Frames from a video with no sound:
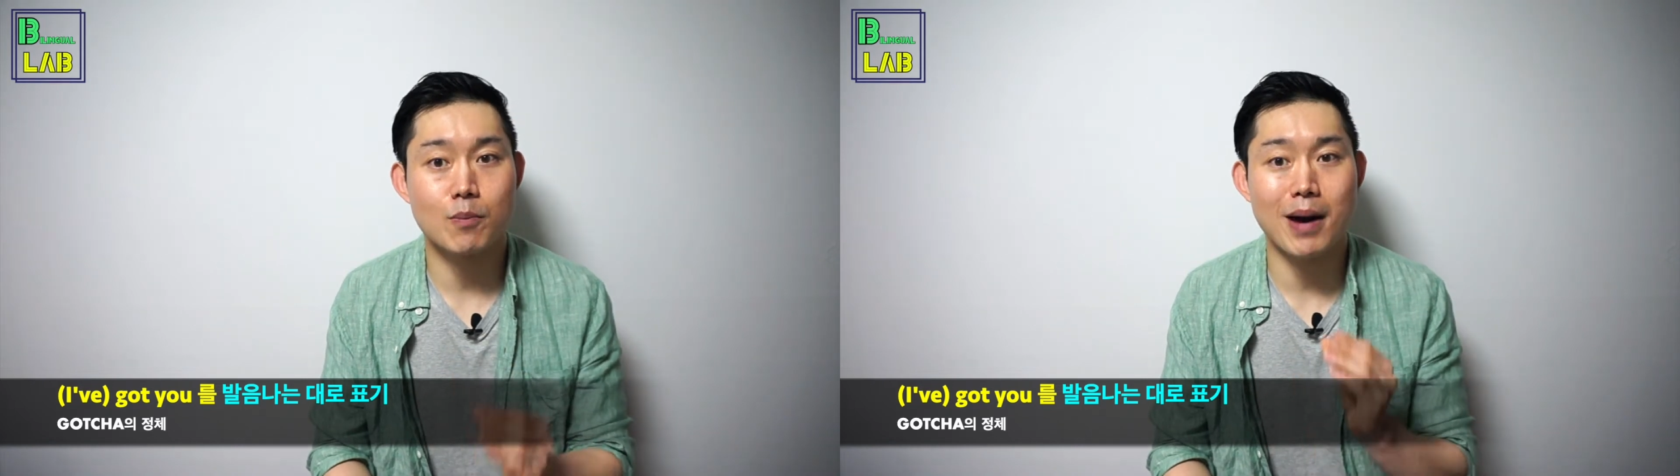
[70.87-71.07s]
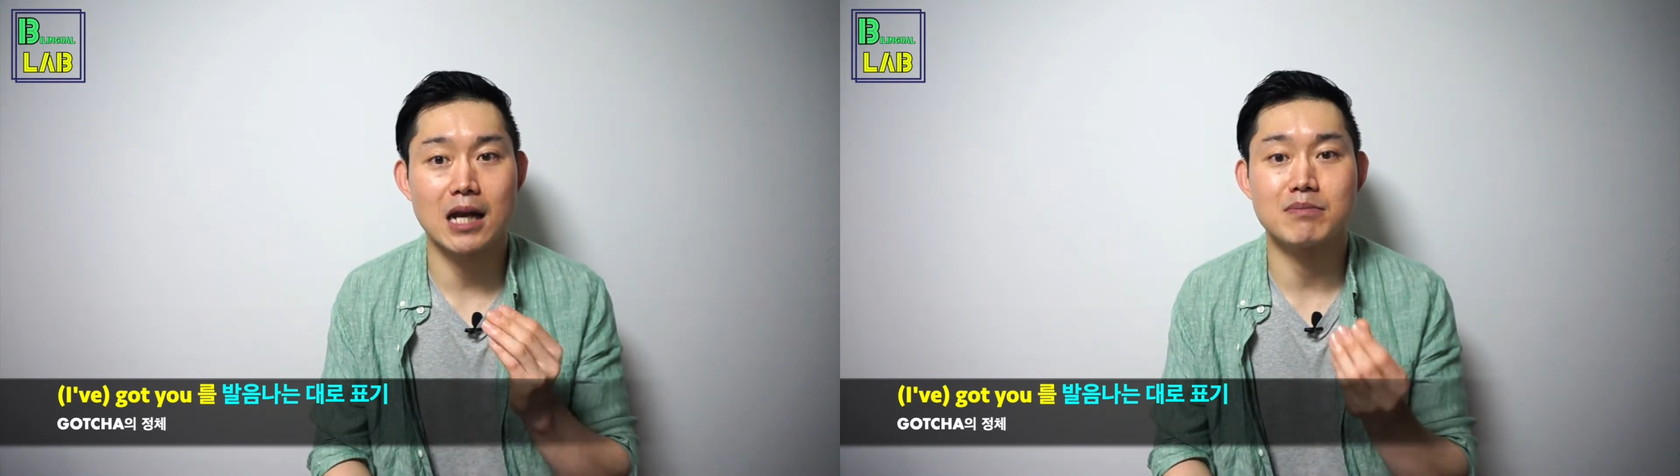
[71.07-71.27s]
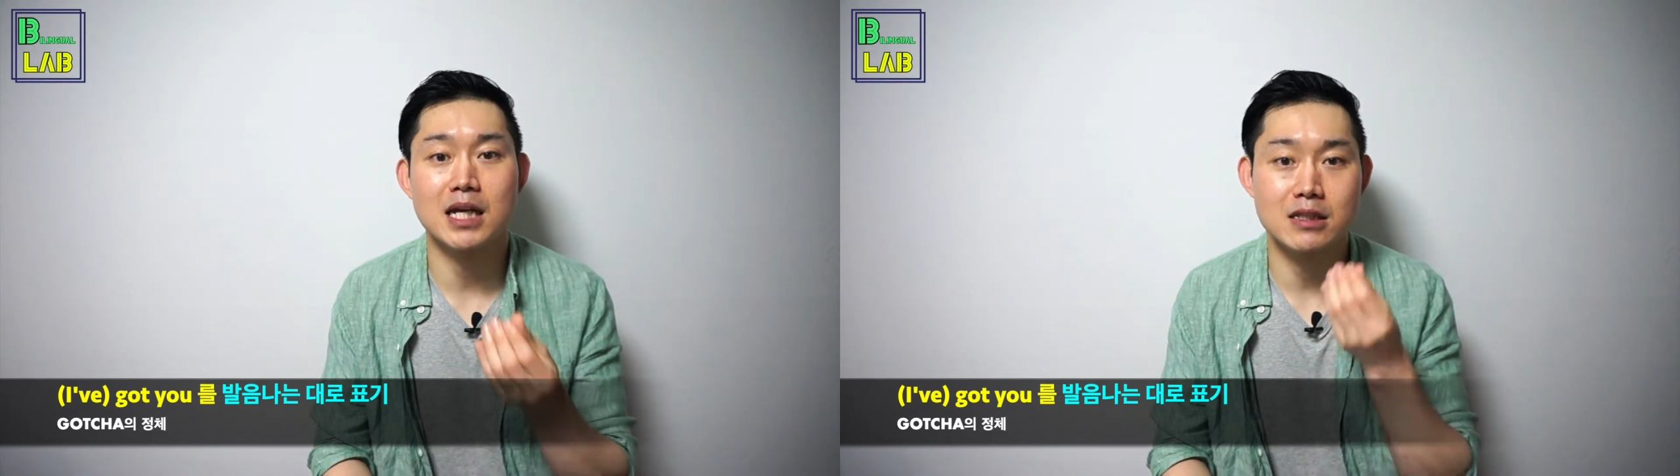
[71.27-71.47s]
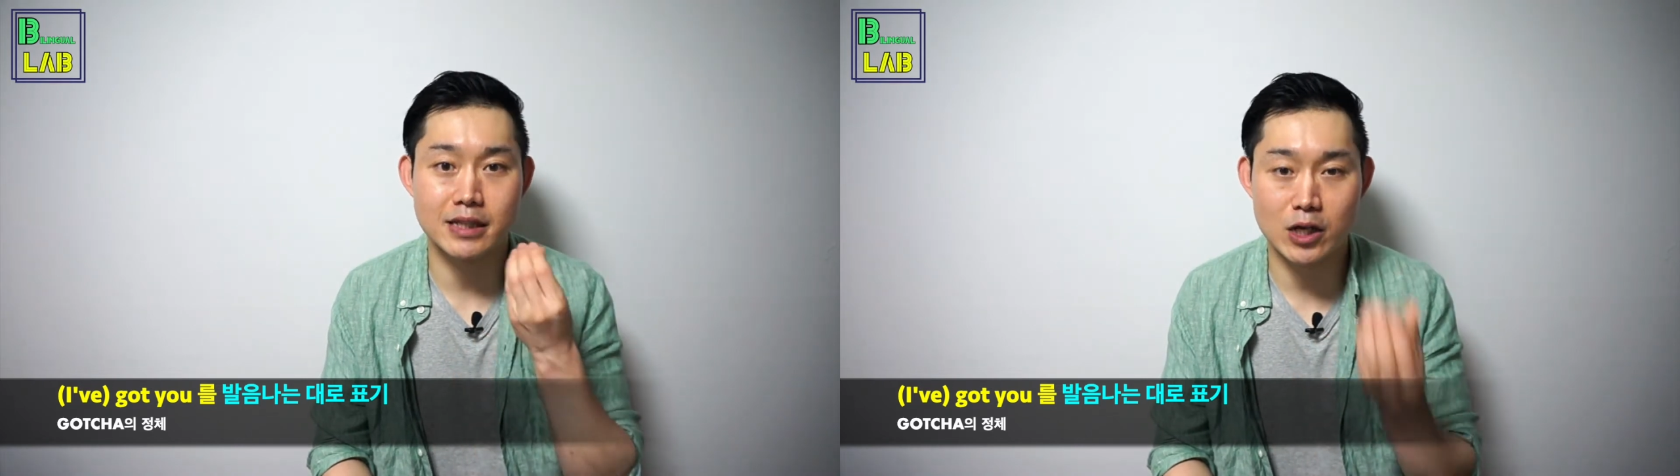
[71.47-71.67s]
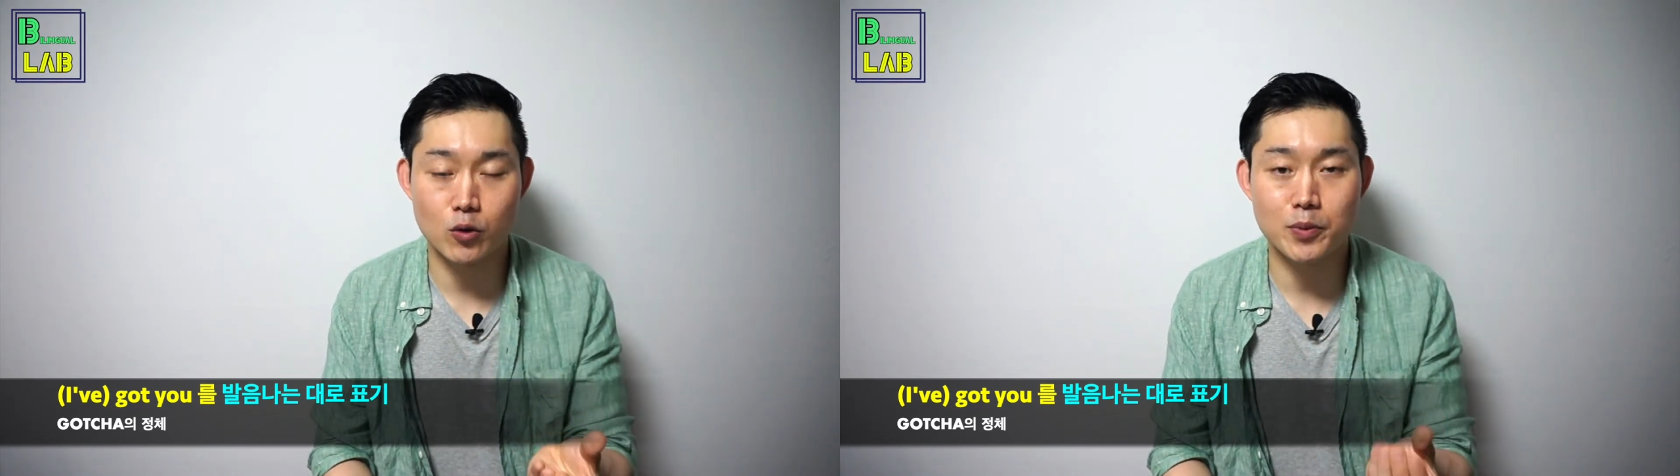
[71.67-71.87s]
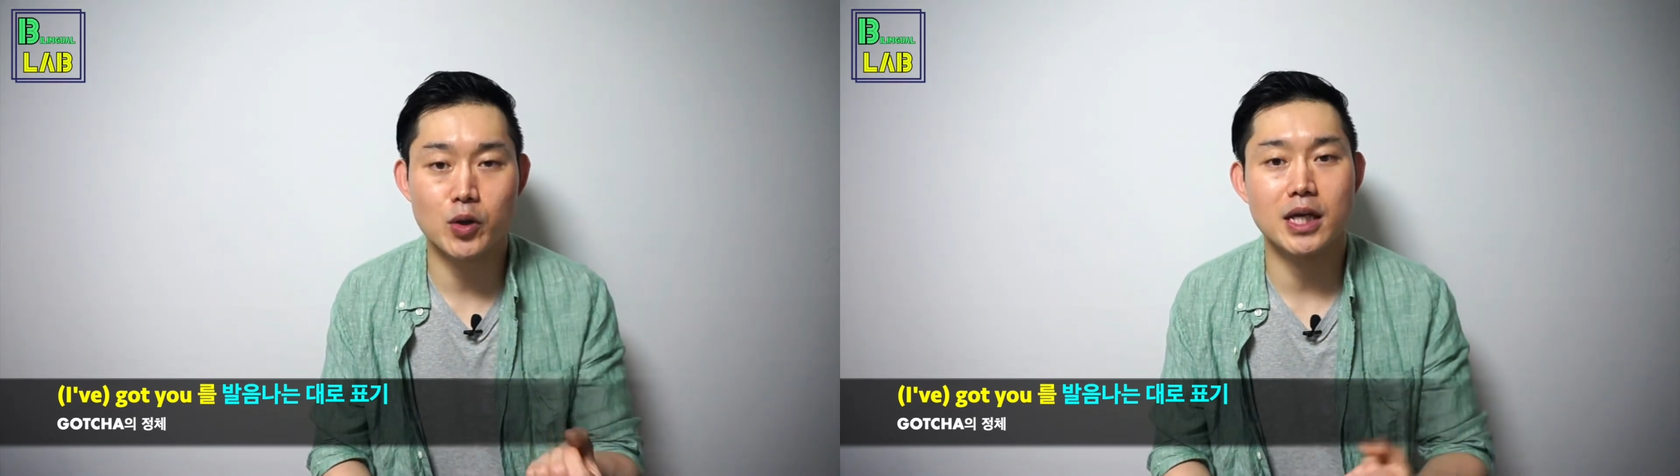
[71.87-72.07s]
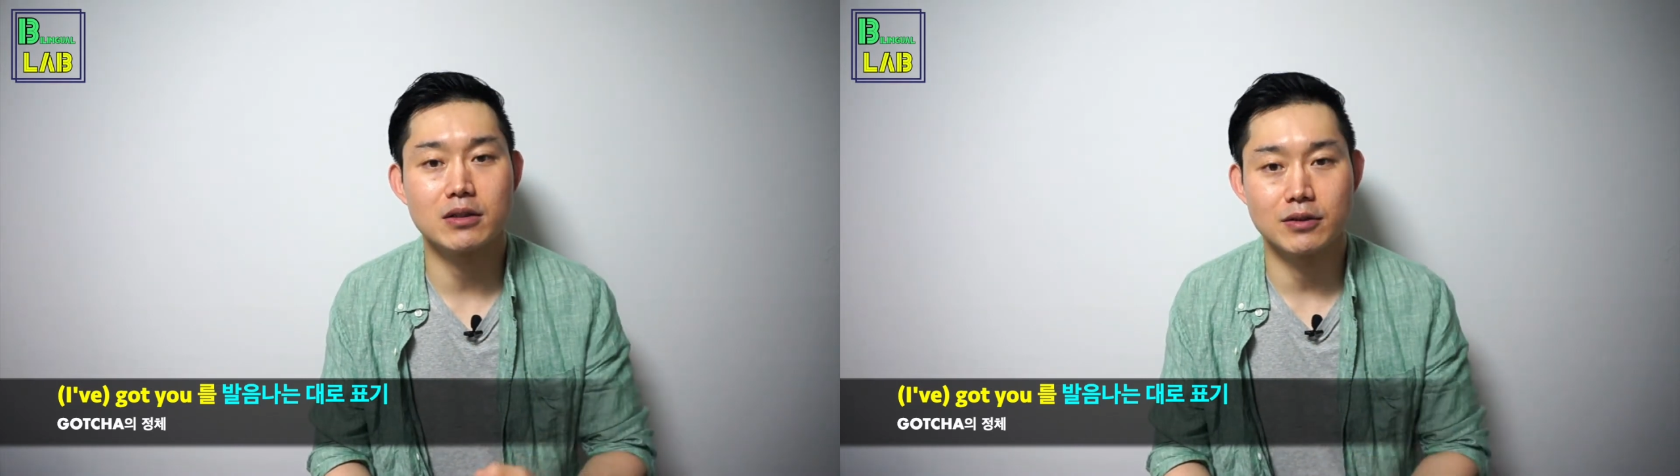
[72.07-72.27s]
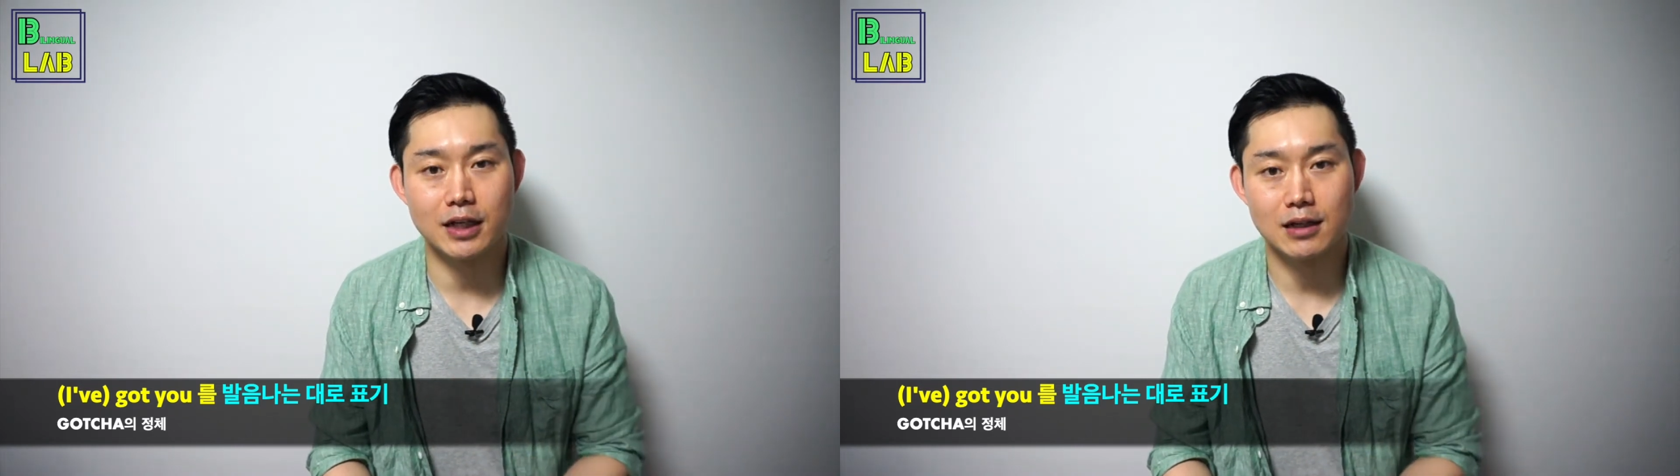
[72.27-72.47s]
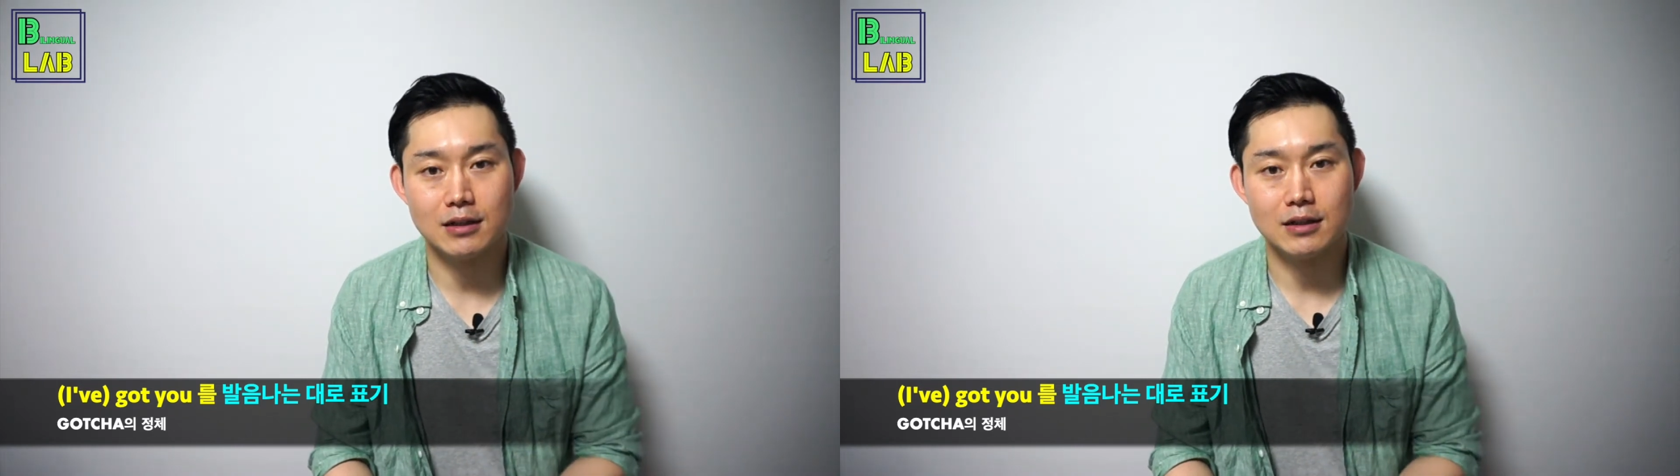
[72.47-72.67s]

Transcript: 발음나는 대로 표기하는 거다.